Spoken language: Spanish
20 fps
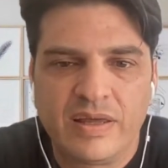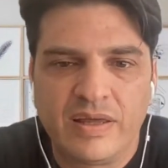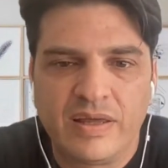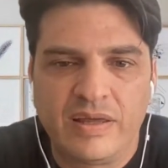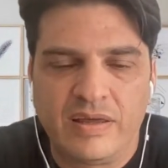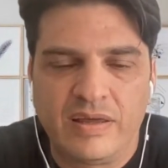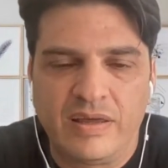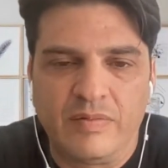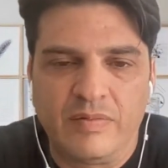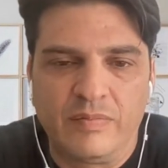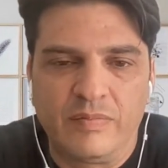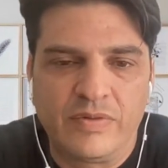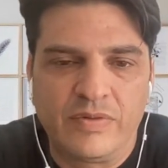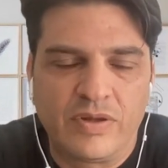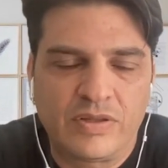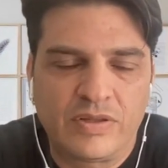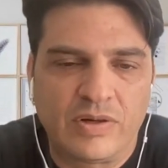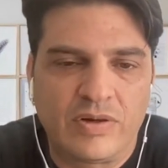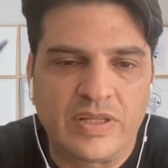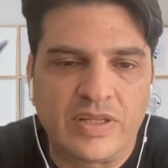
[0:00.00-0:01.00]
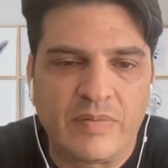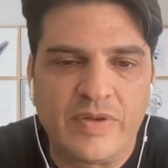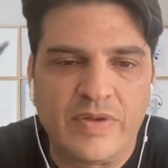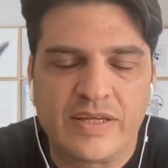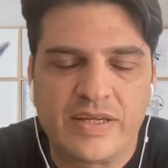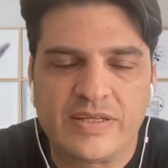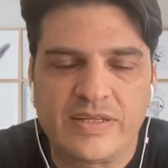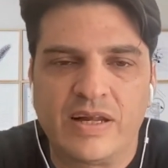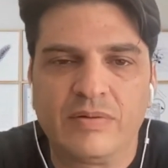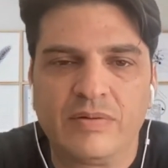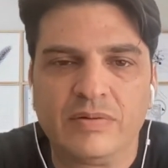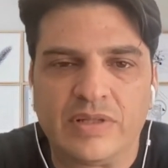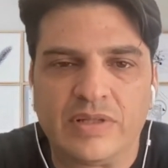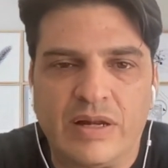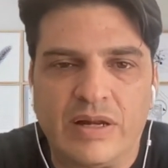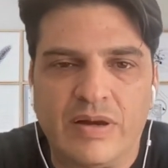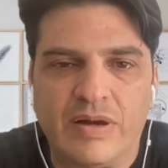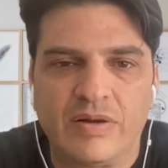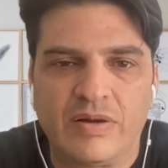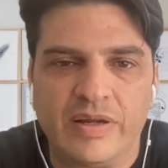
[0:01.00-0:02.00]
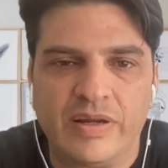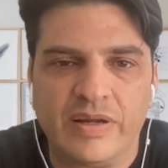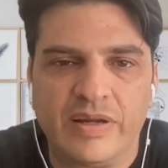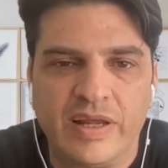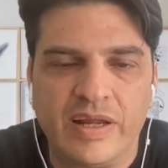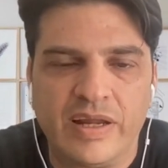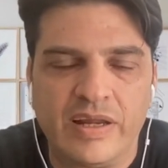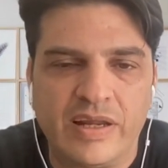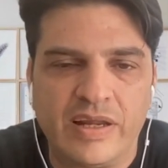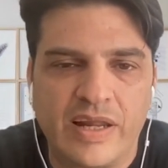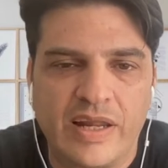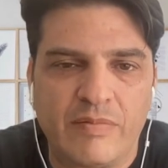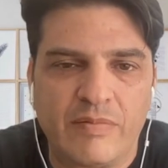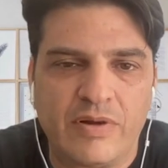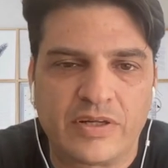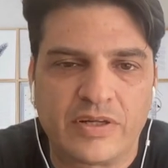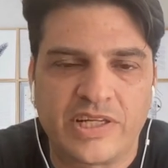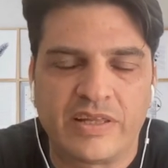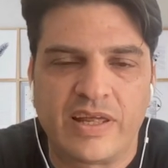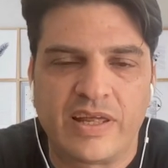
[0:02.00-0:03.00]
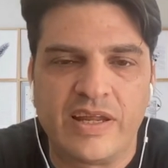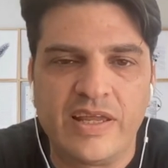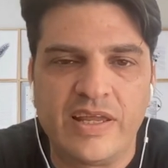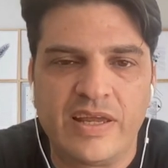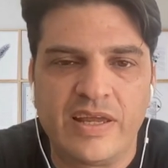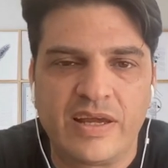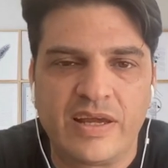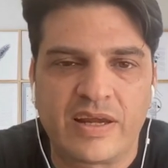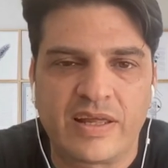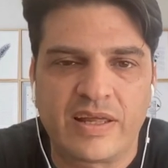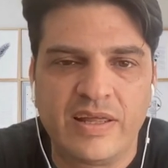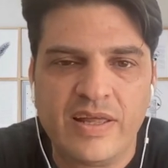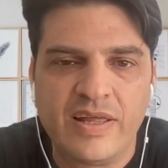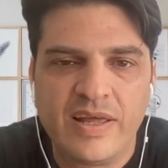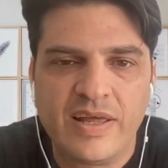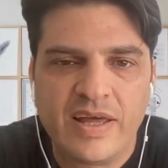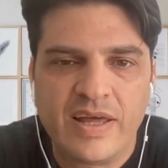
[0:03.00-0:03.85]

Eh, nos tocó también hacer algún trabajo en, la blockchain de Near.